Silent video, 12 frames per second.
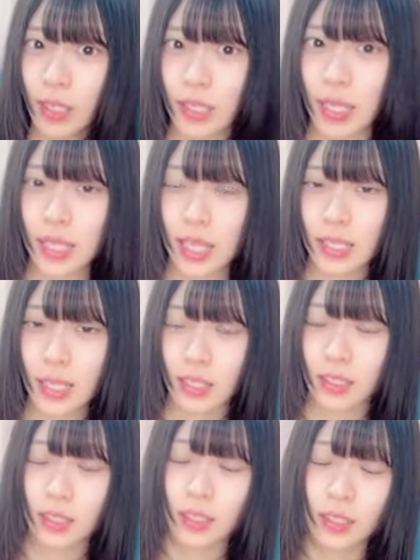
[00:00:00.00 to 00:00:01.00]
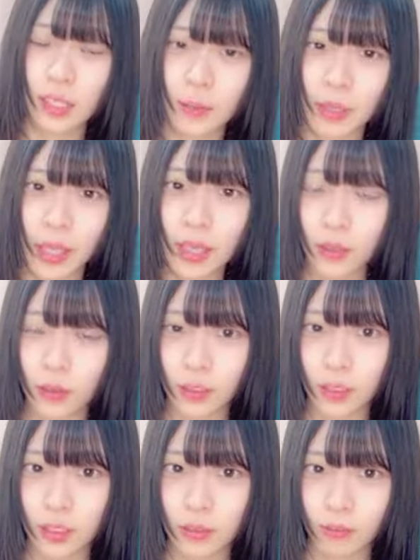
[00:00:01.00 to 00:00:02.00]
サザエさんやめて本
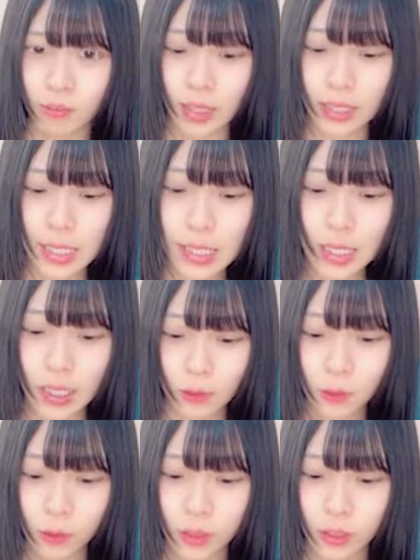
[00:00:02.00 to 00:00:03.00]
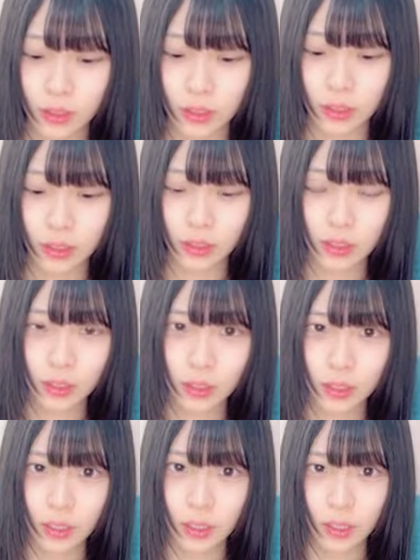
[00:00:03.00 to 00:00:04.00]
当にまだ朝だよ普通に
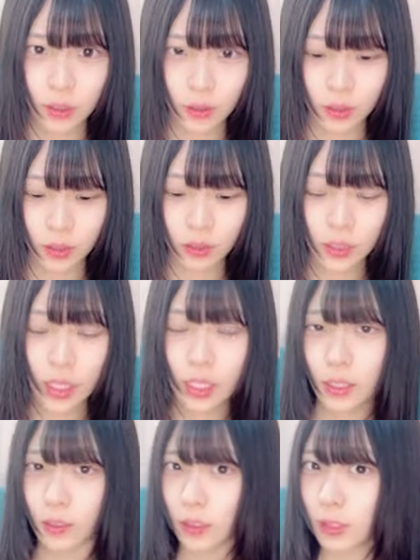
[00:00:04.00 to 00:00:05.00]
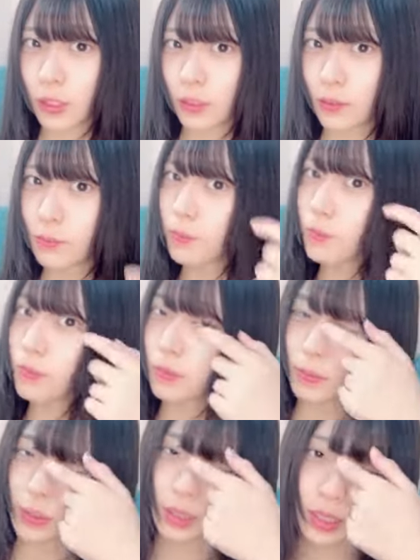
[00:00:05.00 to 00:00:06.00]
こっちの世界だと朝、う
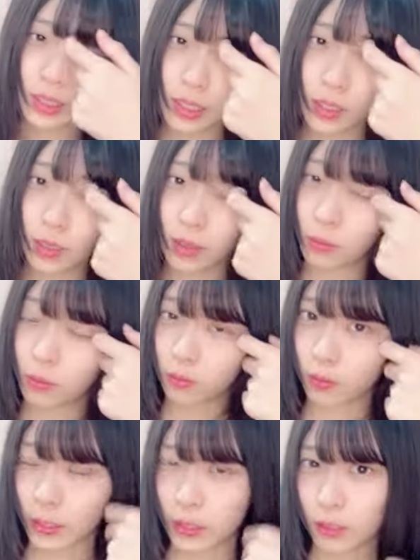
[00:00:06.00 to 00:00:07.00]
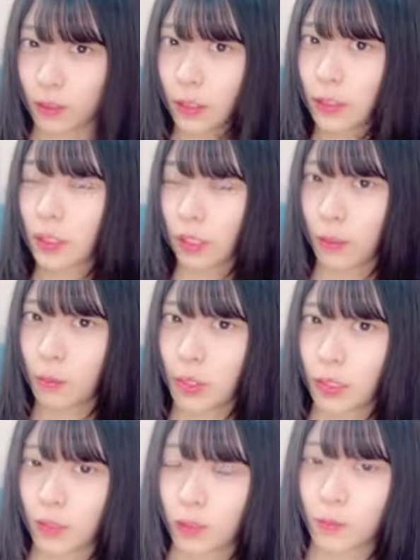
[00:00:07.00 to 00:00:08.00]
ん、時差ある多分私私だけみん
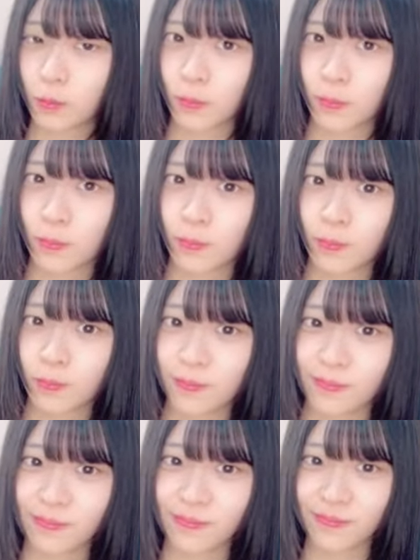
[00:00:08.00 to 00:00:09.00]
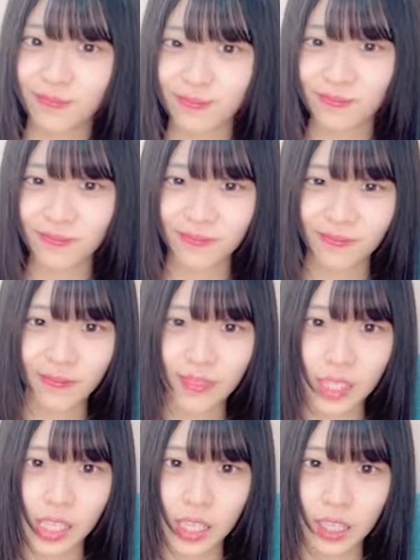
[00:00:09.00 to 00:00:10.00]
なとうん
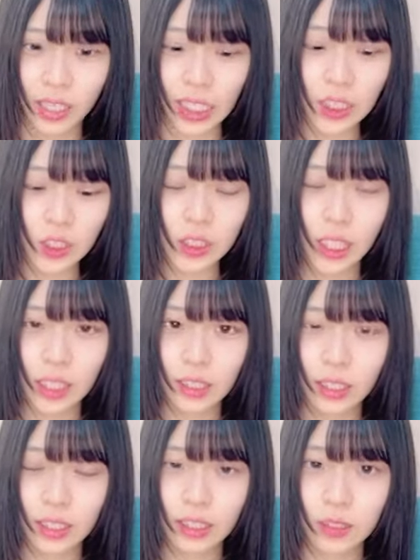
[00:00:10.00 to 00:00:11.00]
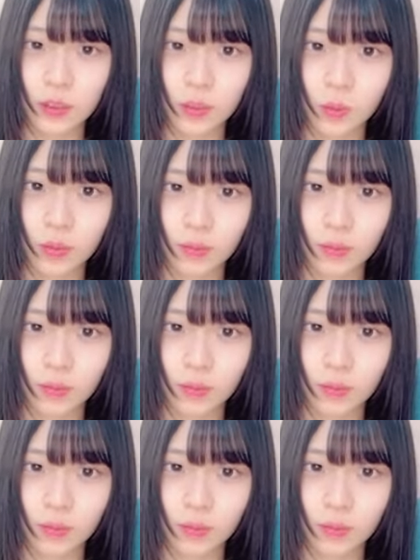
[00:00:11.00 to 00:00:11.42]
レグルさんハートありがとう